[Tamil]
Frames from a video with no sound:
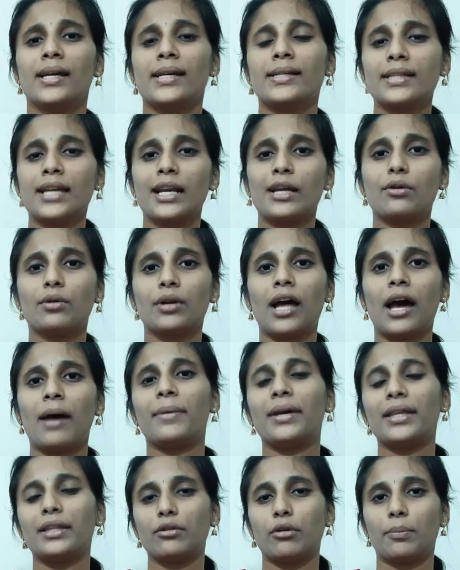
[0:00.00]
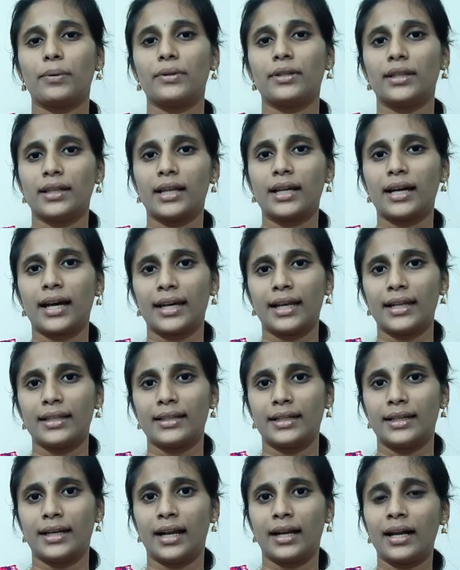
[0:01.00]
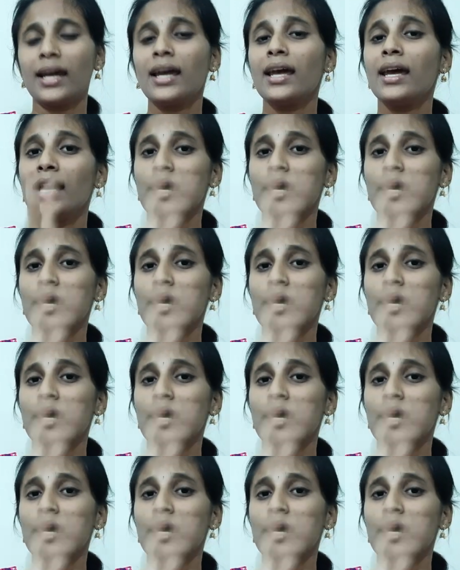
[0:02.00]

இஸ்ரேல் கூட அமைதி ஒப்பந்தத்தில் கையெழுத்திடுறாங்க